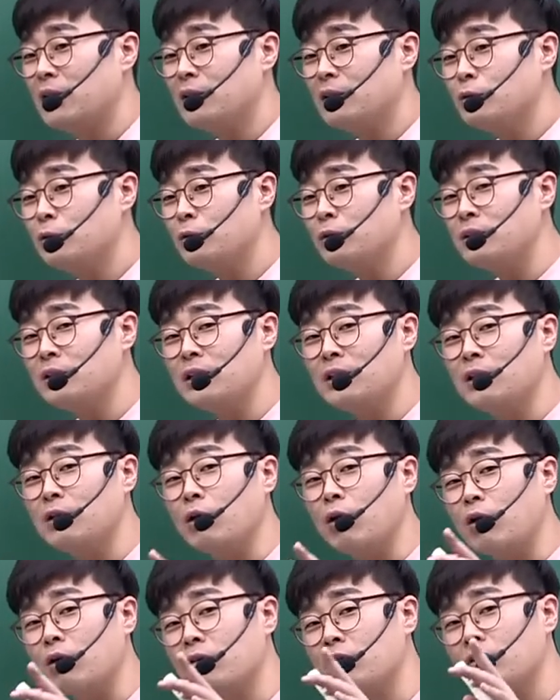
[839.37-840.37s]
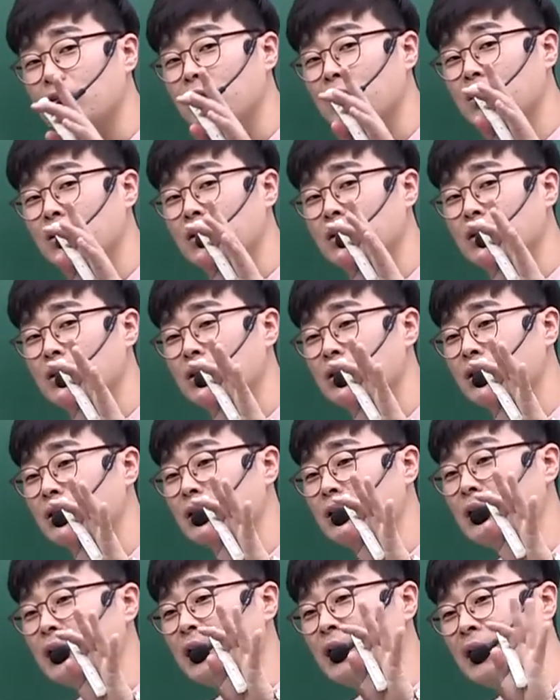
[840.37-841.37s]
솔직히
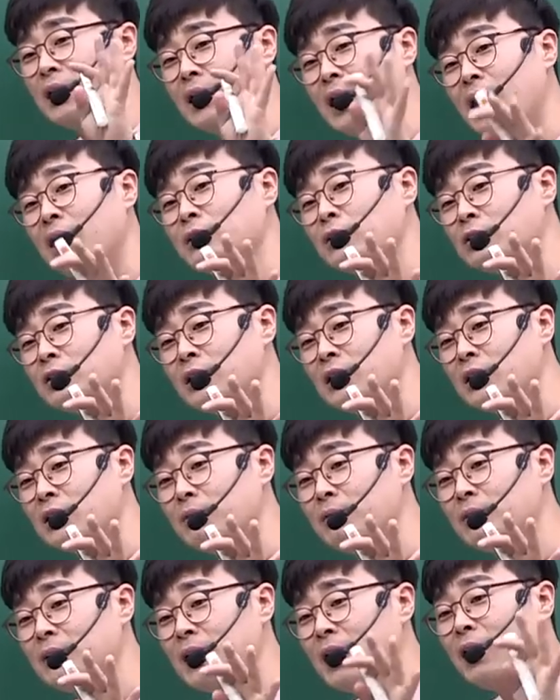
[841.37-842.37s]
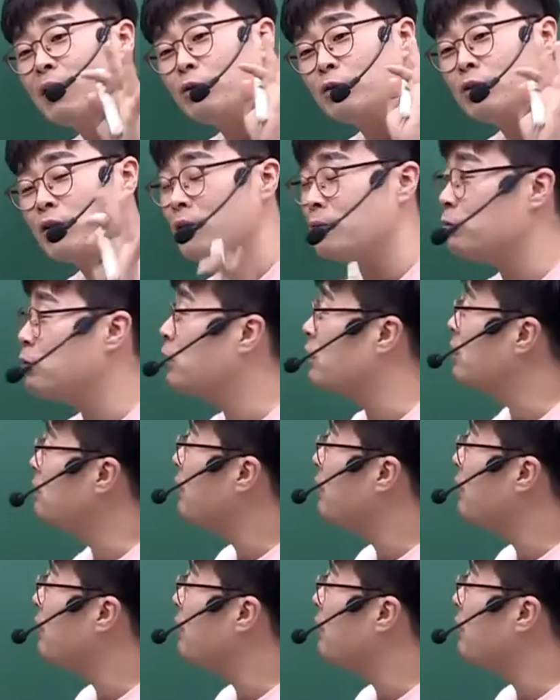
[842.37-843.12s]
어떤 인강 선생님이나 학교 선생님도 이